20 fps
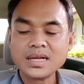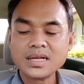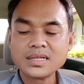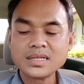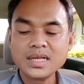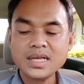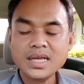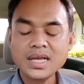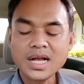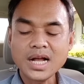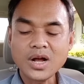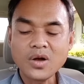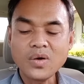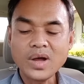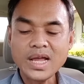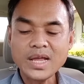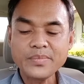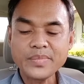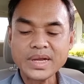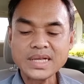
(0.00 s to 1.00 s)
ที่เขา
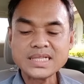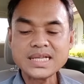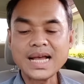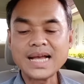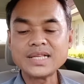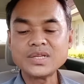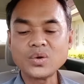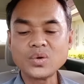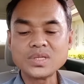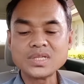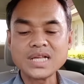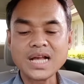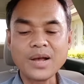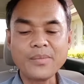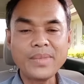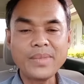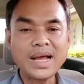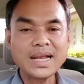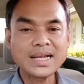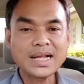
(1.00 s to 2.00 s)
ให้ประชาชนสา
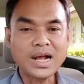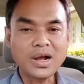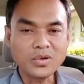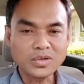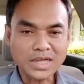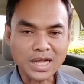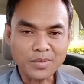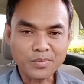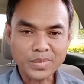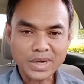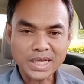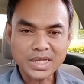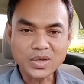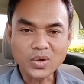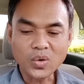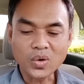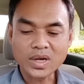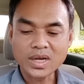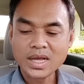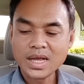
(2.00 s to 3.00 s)
มารถเข้าทำประโย
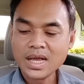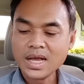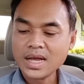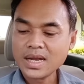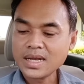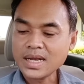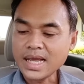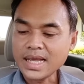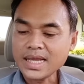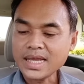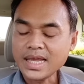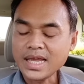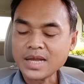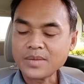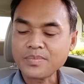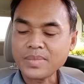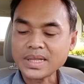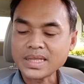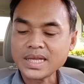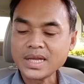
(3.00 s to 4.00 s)
ชน์ ในเข
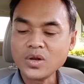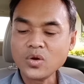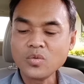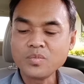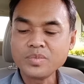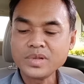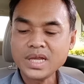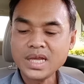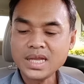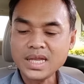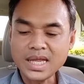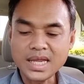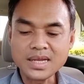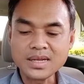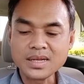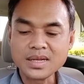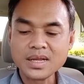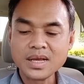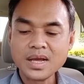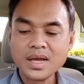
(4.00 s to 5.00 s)
ตปฏิรูปที่ดิน
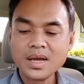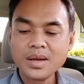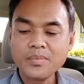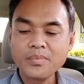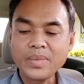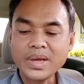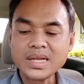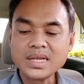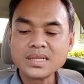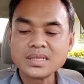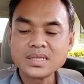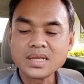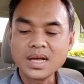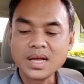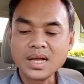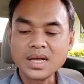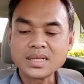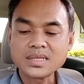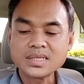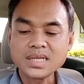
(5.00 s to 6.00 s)
เป็น
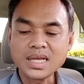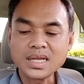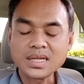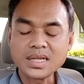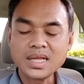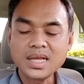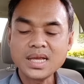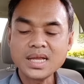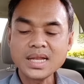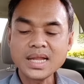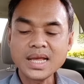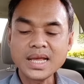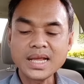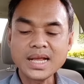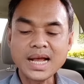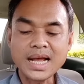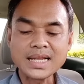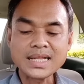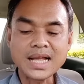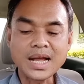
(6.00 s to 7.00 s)
สิทธิใน
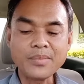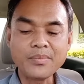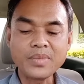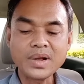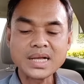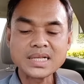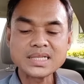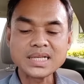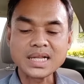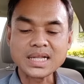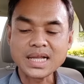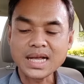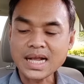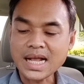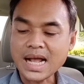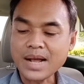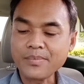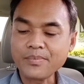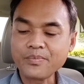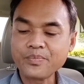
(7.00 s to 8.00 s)
การทำเกษตร
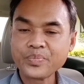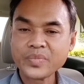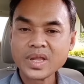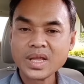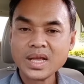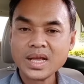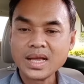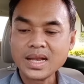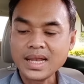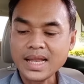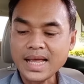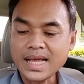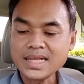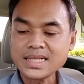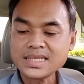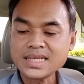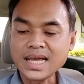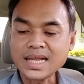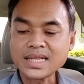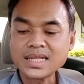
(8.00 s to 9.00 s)
กรรม และ
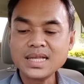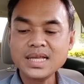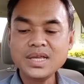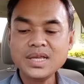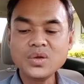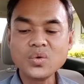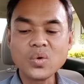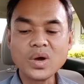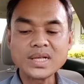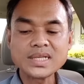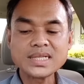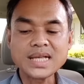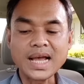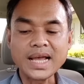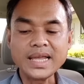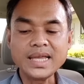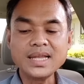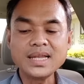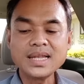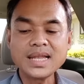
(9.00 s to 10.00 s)
จัดที่อยู่อาศั
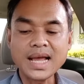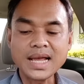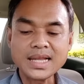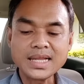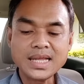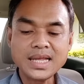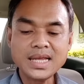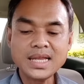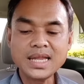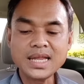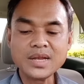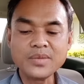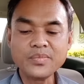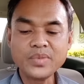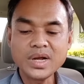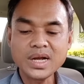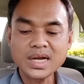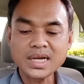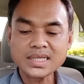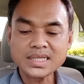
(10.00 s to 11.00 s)
ยในที่ดิน
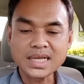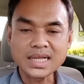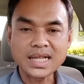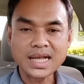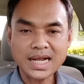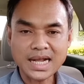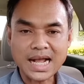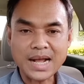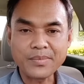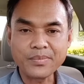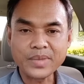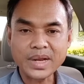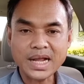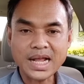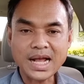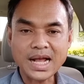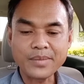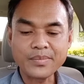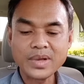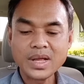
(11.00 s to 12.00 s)
เพื่อเกษตรกรรมนะ
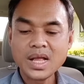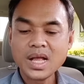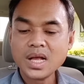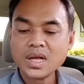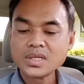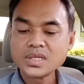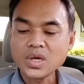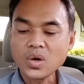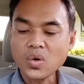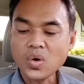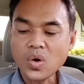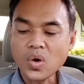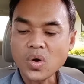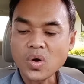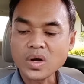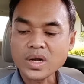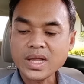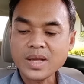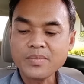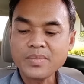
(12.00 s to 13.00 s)
ครับเจ้าขอ
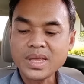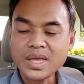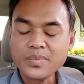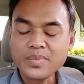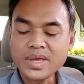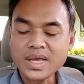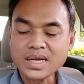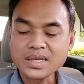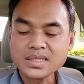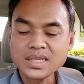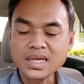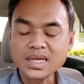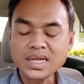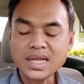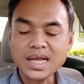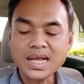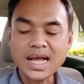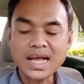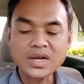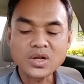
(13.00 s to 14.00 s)
งเนี่ยมีเพียงสิทธิ์
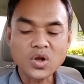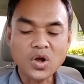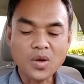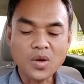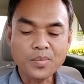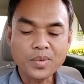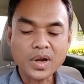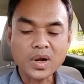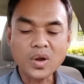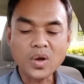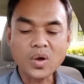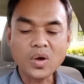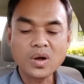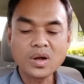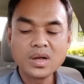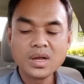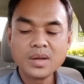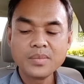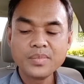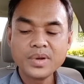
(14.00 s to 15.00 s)
ในการครอบครอง
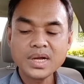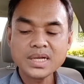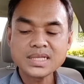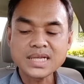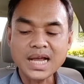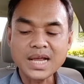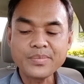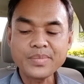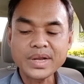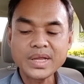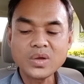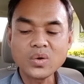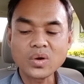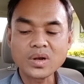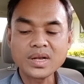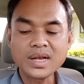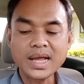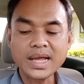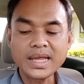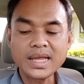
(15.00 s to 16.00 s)
เพื่อใช้ประโยช
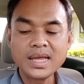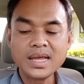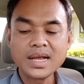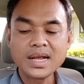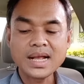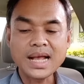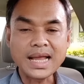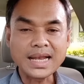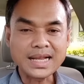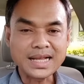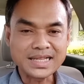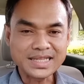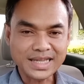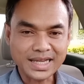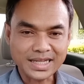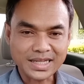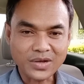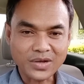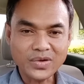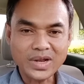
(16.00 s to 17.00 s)
น์ในการเกษ
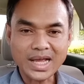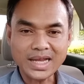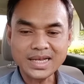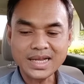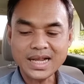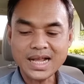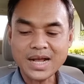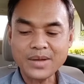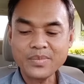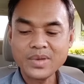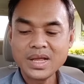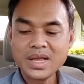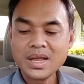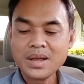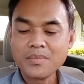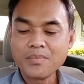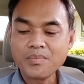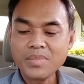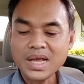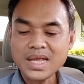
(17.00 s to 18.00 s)
ตรเท่านั้นนะครับ
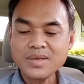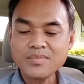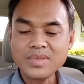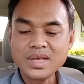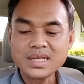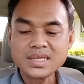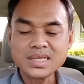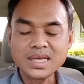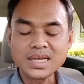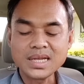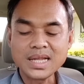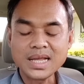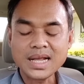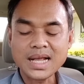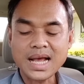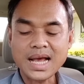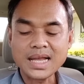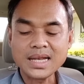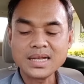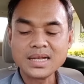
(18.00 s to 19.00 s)
ไม่มีสิทธิ์ใน
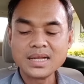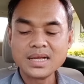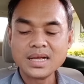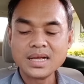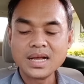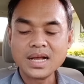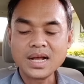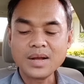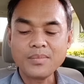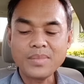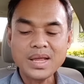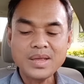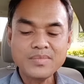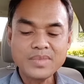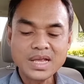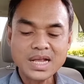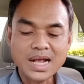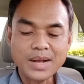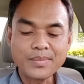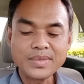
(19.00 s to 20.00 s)
การไม่
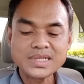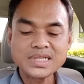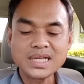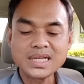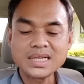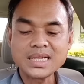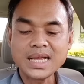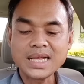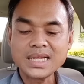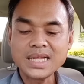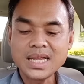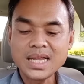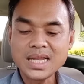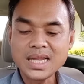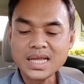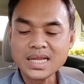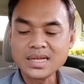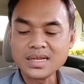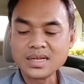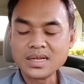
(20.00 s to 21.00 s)
มีกรรมสิทธิ์ในที่ดิน